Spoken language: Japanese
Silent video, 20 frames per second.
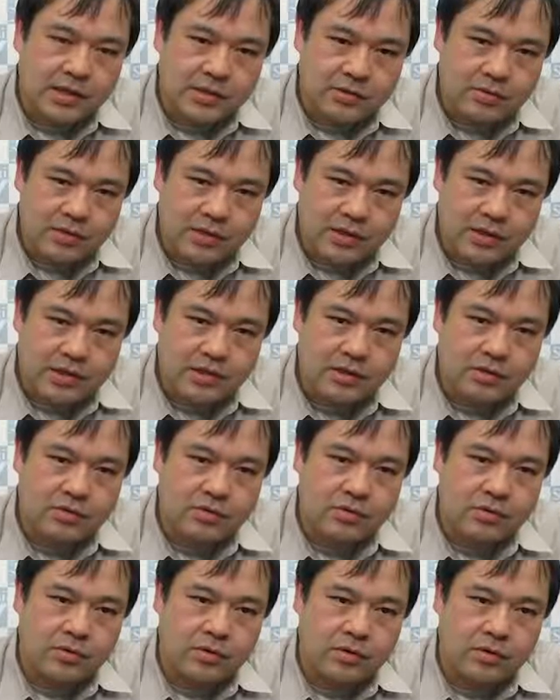たそれに対して
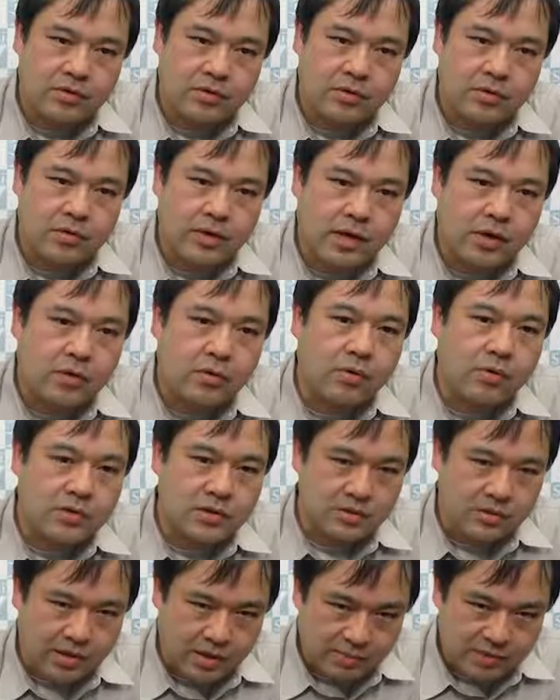黒はこう応
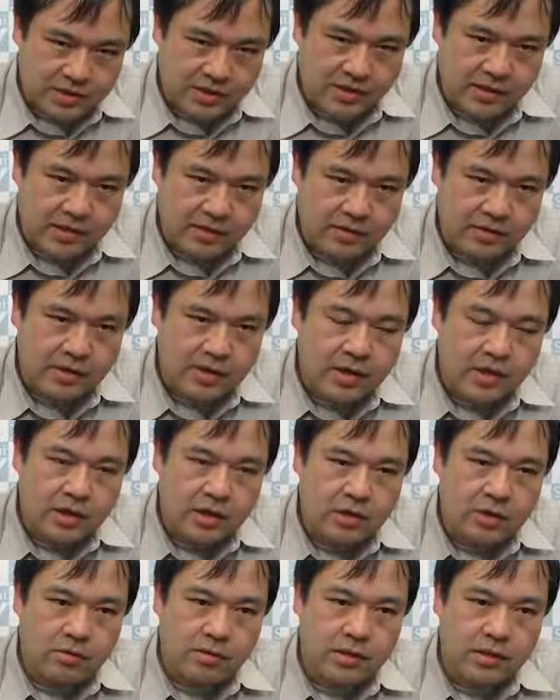じるかもしれないと。
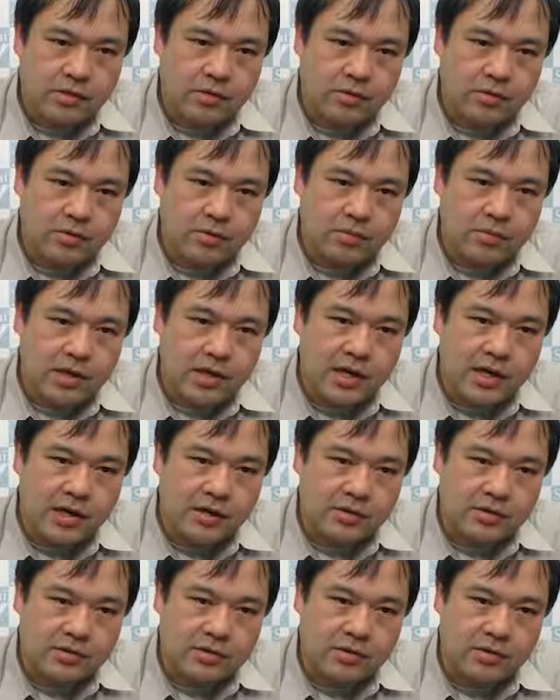要はどんどん未
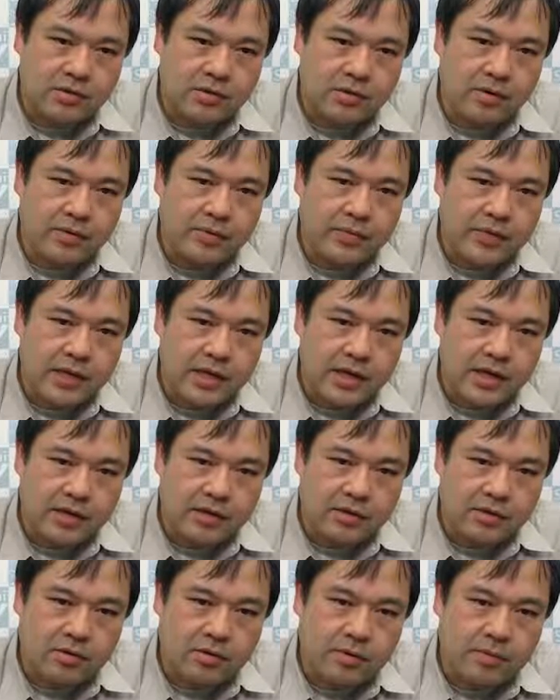来のその、
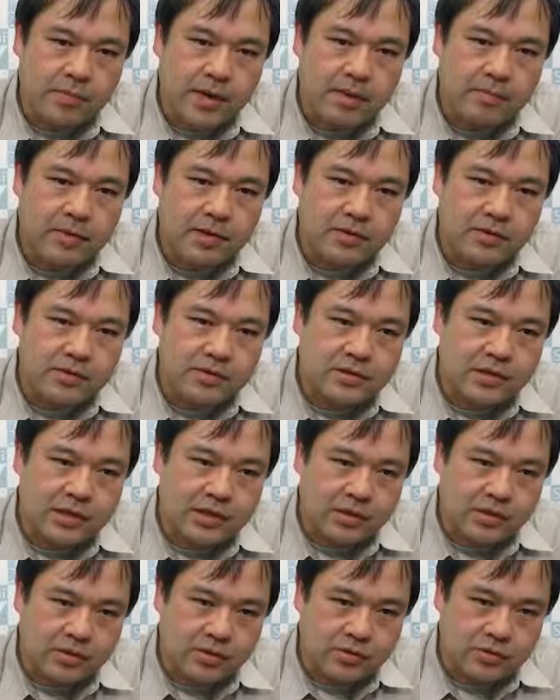盤面の
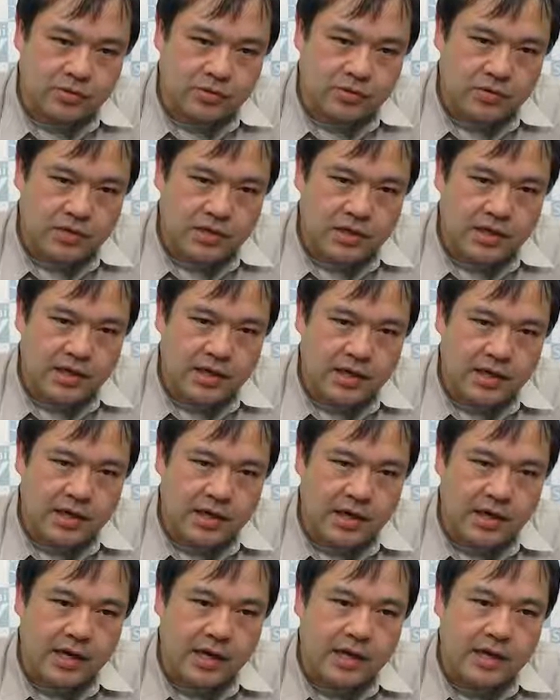姿を予測しな
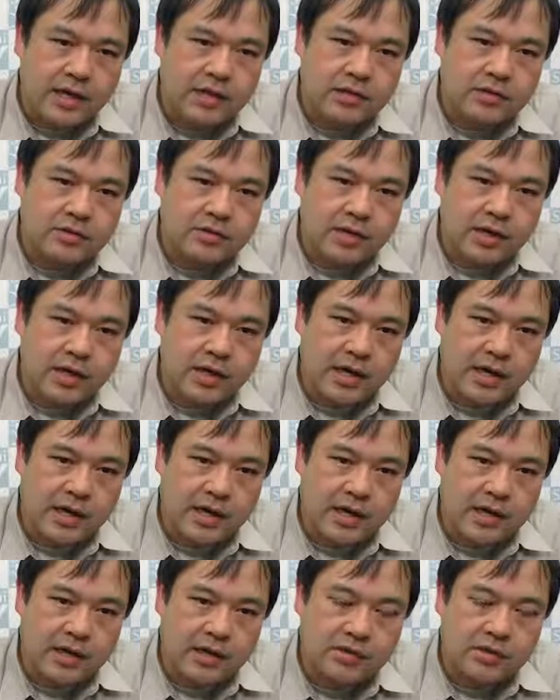がら、それ
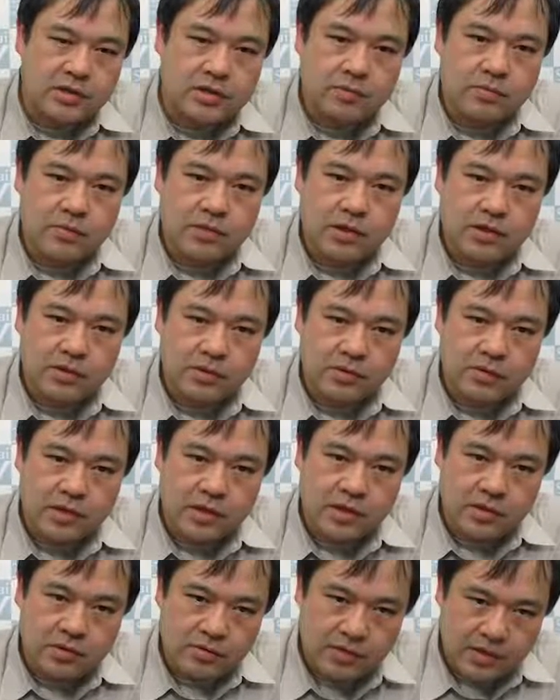が、自分にとっ
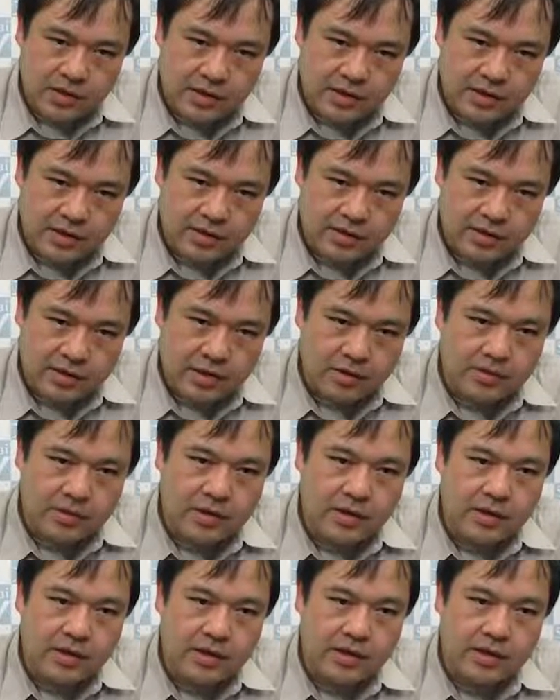て有利になるか不
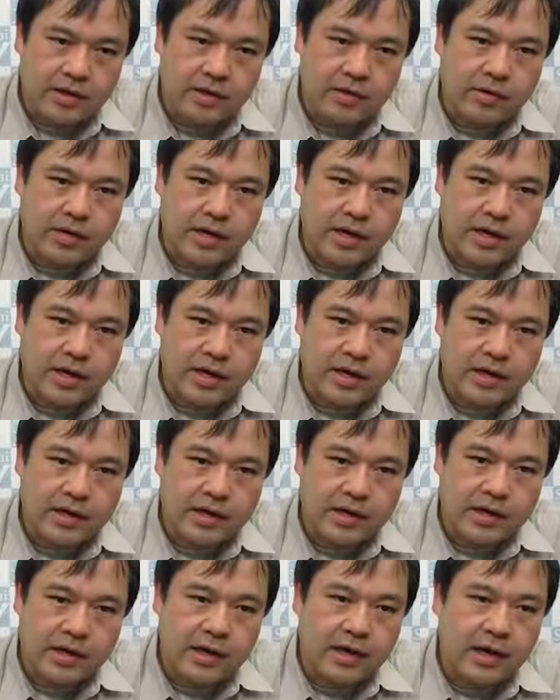利になるかを考え
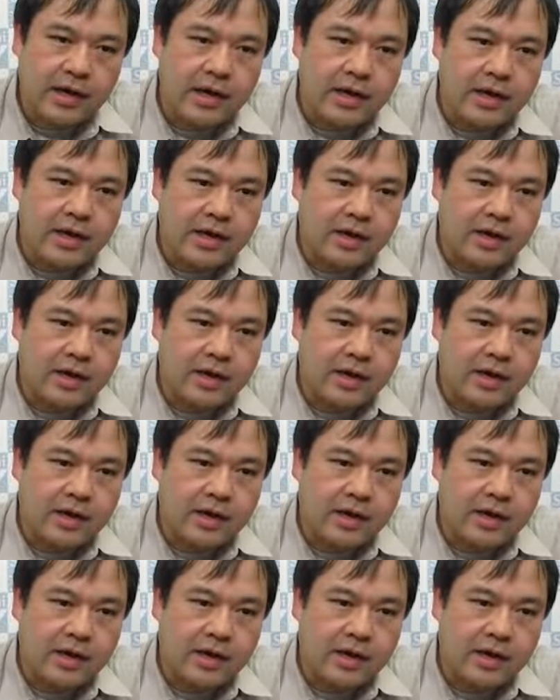ながら、